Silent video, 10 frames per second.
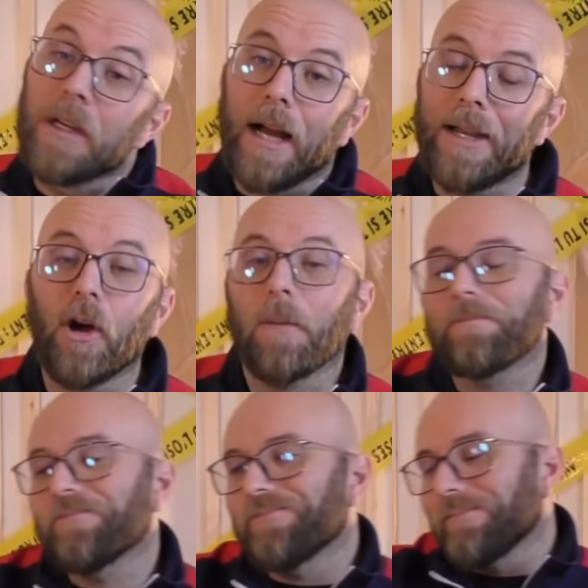Alors,
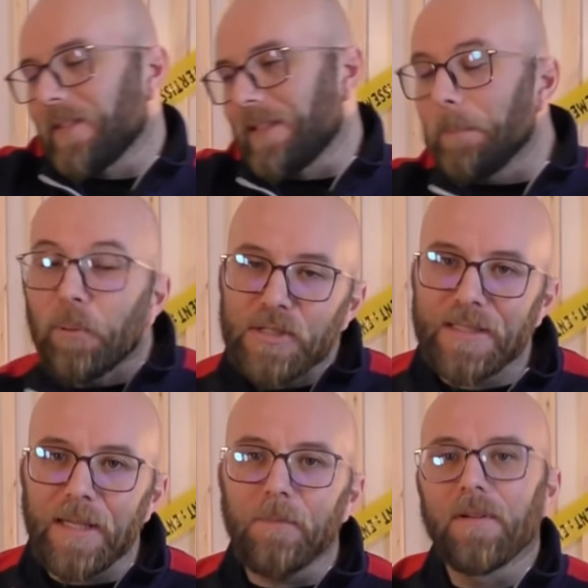c'est
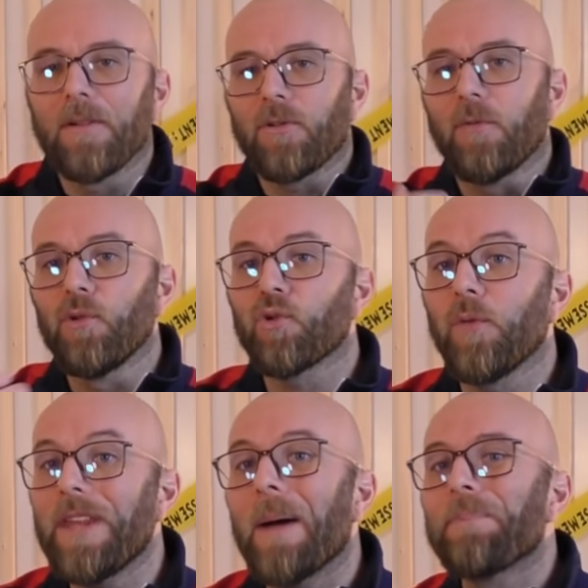possible que vous le
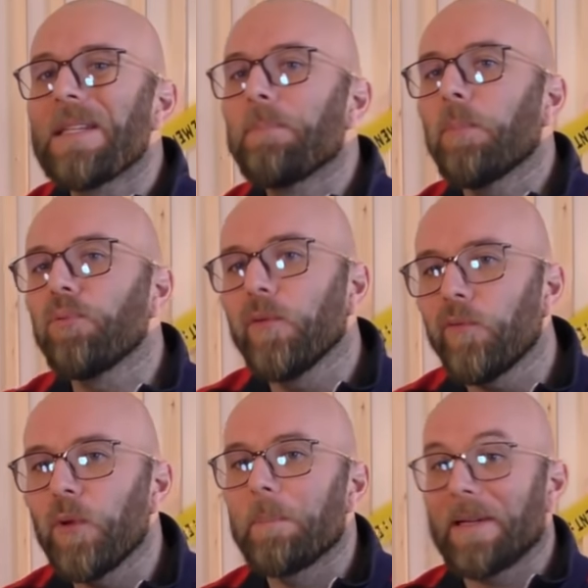trouviez un petit peu plus
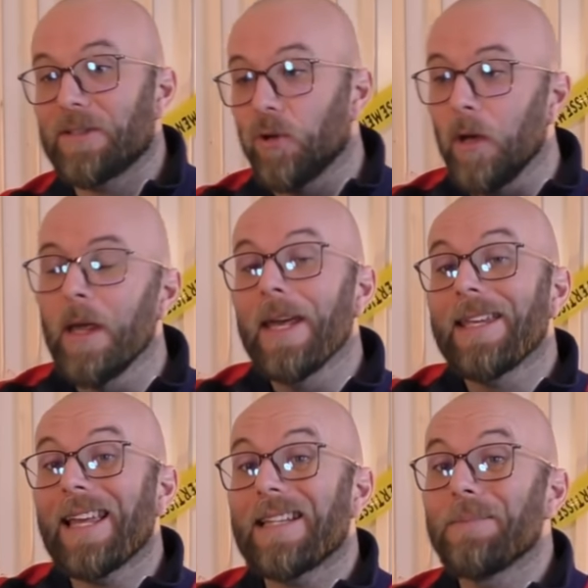fluide parce qu'il
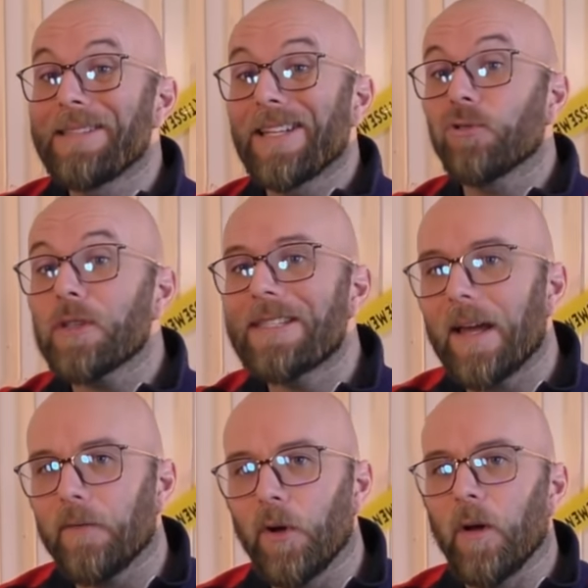y a des mises à jour
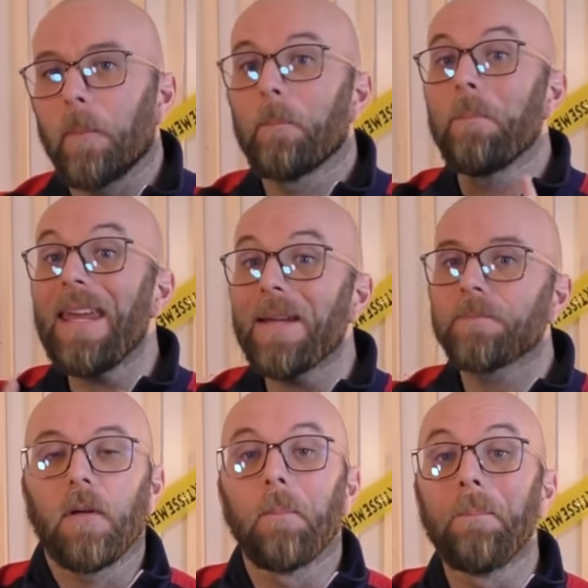serveur.
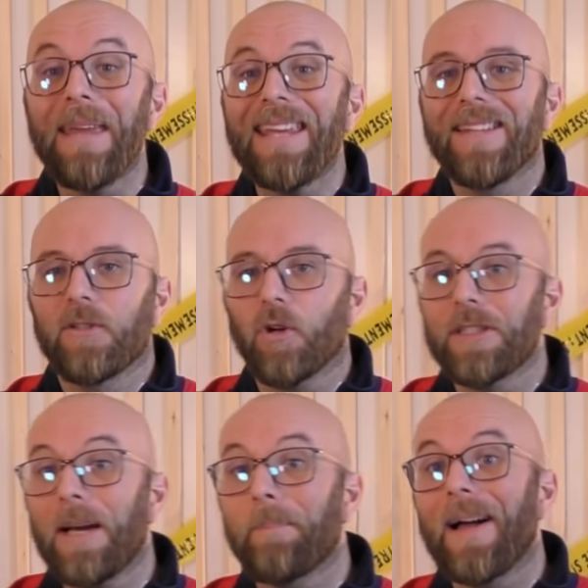Mais, mais, tant
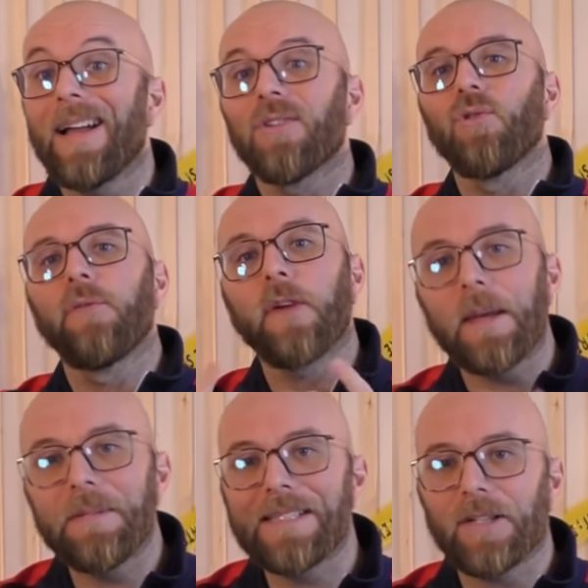qu'il n'y a pas de vraie
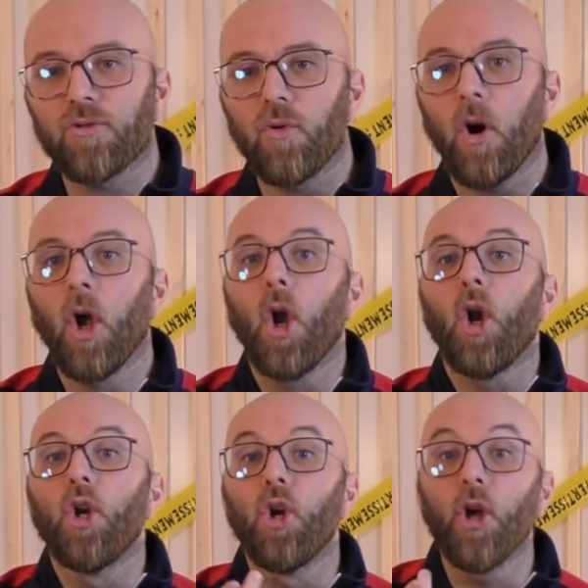mise à jour,
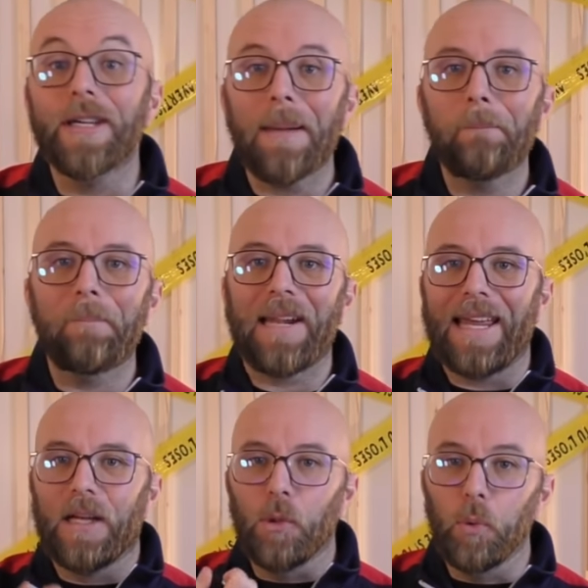le
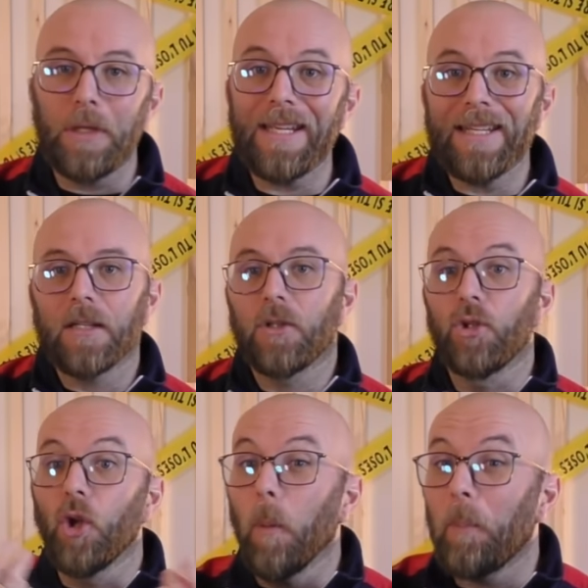gameplay, lui,
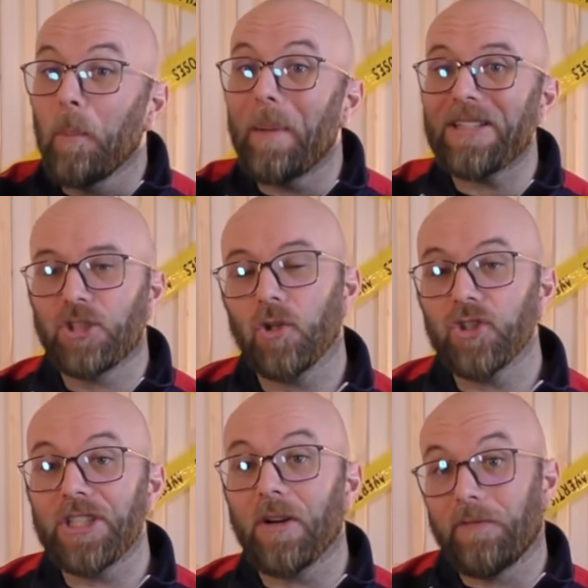ne peut pas
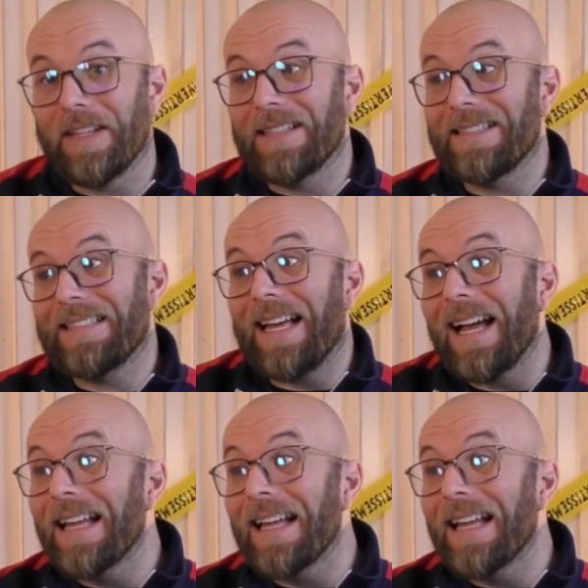changer en fait. Ça,